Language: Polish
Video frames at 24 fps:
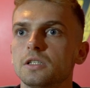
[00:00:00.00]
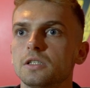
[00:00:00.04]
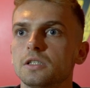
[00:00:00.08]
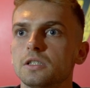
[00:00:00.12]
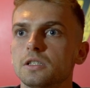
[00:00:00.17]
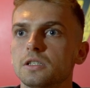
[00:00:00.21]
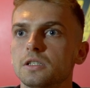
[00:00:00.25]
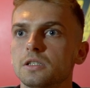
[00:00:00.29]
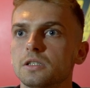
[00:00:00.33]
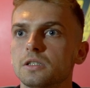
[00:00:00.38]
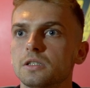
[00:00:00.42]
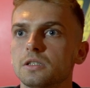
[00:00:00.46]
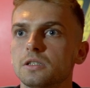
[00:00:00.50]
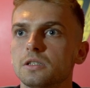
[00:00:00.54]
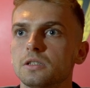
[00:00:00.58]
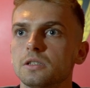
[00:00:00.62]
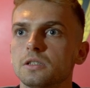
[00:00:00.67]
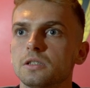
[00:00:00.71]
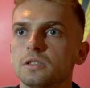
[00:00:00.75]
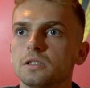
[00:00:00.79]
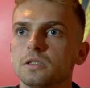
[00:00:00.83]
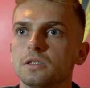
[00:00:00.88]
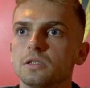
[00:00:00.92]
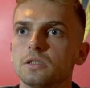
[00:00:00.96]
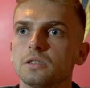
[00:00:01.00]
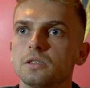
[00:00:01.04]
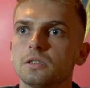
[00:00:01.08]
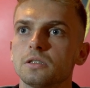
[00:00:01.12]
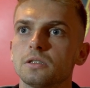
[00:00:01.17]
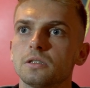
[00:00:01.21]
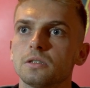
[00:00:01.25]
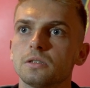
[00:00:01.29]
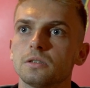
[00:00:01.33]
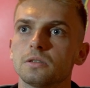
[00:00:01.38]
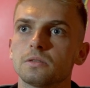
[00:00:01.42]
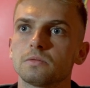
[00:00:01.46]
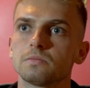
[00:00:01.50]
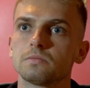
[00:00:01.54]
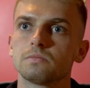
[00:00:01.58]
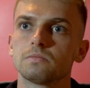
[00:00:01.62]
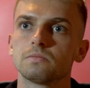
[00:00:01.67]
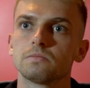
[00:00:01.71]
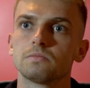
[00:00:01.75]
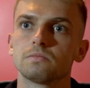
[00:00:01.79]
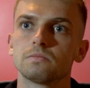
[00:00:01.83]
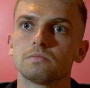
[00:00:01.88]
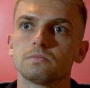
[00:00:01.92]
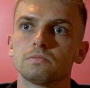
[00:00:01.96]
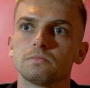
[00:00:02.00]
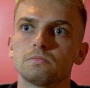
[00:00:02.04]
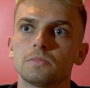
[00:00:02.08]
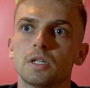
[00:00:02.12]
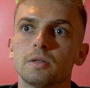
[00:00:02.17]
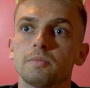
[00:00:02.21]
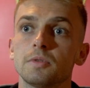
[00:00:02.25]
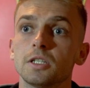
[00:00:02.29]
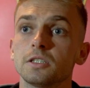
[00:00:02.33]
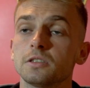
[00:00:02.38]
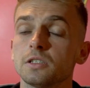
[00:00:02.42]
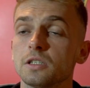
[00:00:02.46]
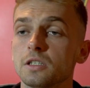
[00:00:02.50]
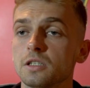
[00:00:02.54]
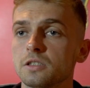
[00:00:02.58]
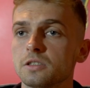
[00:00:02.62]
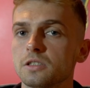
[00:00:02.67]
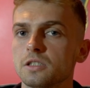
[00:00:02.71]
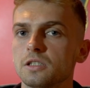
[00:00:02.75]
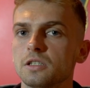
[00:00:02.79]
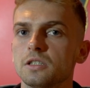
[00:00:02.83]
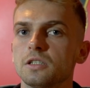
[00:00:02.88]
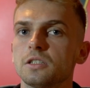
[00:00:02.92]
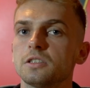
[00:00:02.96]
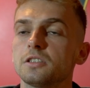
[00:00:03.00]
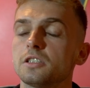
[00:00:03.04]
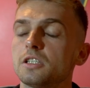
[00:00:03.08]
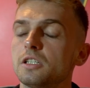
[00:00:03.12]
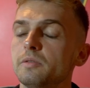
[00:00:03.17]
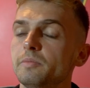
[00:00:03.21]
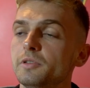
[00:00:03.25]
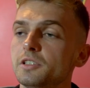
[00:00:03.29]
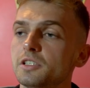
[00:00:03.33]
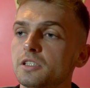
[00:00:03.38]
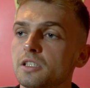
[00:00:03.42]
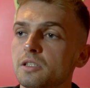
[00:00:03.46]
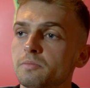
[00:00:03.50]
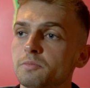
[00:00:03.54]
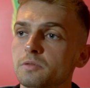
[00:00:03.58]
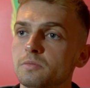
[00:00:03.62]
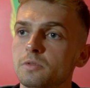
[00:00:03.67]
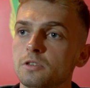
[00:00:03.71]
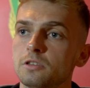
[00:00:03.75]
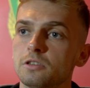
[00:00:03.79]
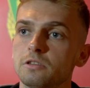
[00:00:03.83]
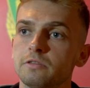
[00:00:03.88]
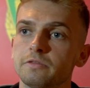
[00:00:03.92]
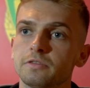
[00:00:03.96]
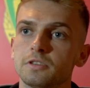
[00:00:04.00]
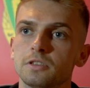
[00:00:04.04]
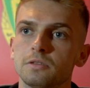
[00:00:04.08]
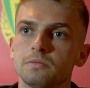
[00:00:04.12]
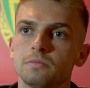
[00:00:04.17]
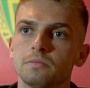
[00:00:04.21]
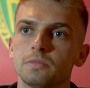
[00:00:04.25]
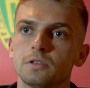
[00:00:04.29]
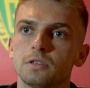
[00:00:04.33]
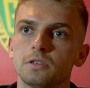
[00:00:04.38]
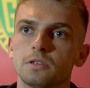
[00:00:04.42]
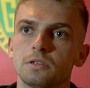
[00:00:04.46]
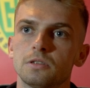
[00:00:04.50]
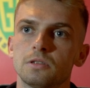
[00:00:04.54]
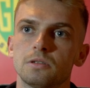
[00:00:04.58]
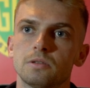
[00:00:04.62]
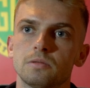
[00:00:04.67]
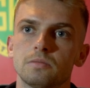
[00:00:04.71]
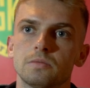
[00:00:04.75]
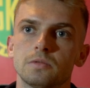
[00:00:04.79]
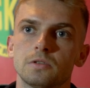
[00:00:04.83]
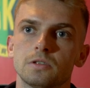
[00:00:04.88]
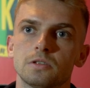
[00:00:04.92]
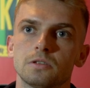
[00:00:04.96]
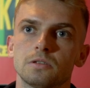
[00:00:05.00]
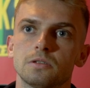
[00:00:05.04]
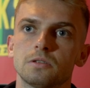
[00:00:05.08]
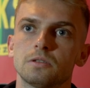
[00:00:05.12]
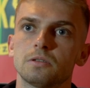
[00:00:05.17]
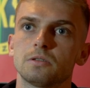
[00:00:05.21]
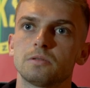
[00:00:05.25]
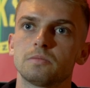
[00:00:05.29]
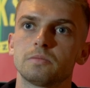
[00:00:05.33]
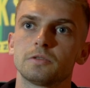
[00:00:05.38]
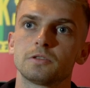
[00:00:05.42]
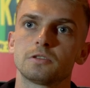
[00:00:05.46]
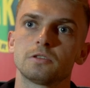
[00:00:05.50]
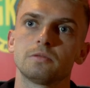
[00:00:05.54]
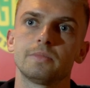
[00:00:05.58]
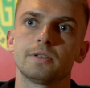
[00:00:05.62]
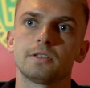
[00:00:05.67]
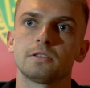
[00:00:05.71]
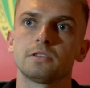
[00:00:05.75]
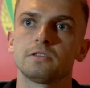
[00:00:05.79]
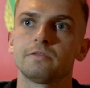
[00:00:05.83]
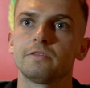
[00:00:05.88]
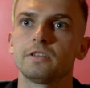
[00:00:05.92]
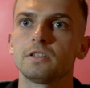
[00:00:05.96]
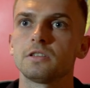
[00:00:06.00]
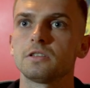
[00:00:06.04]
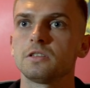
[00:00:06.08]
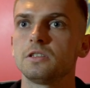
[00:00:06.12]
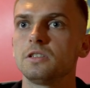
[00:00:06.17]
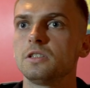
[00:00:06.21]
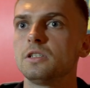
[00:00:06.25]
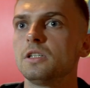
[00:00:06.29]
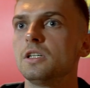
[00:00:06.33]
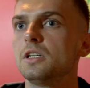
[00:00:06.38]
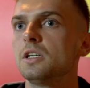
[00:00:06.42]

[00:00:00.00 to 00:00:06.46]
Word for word: E, mam nadzieję, że, że kibice nam pomogą w tym, bo, bo, bo są bardzo ważni